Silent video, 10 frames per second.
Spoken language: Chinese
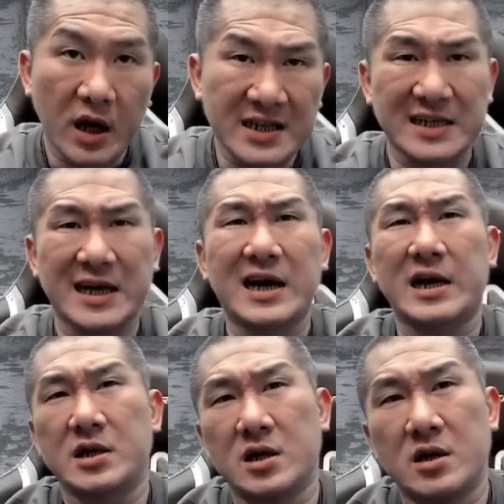啊，想当
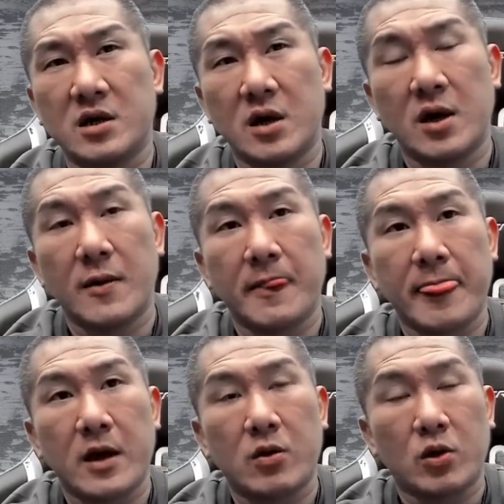然的，
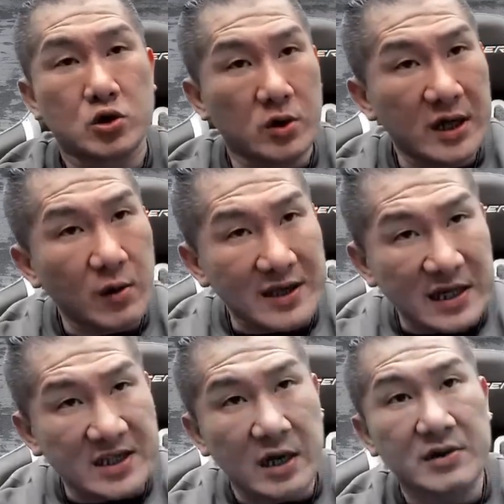我昨天晚
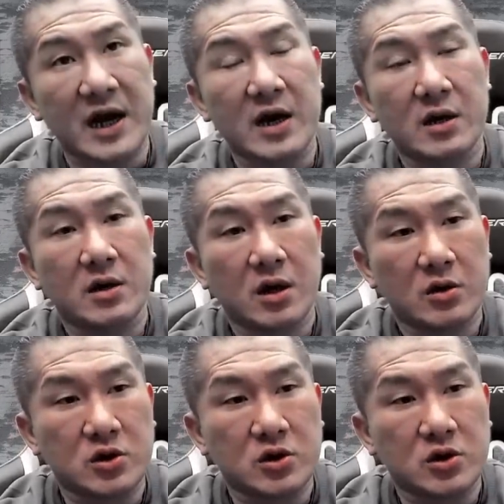上交代哦，